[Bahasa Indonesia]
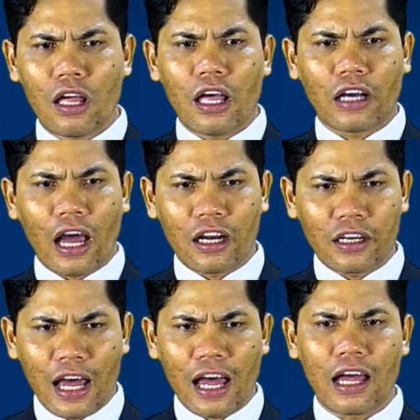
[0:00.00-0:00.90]

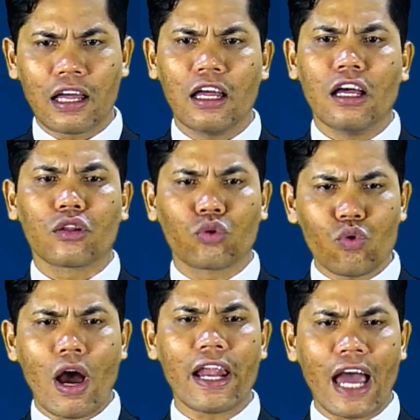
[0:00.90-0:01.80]
karena
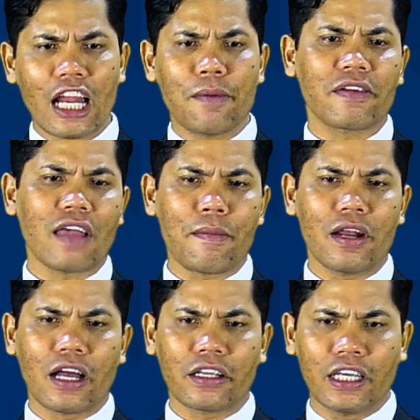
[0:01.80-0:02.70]
Tuhan ada bersama
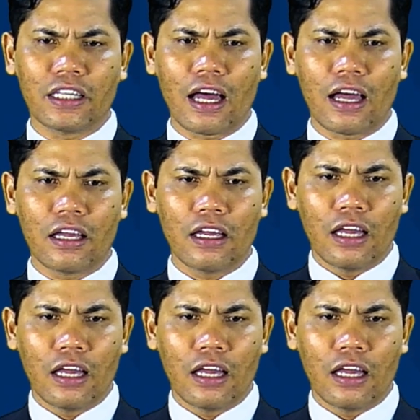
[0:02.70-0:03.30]
dengan kita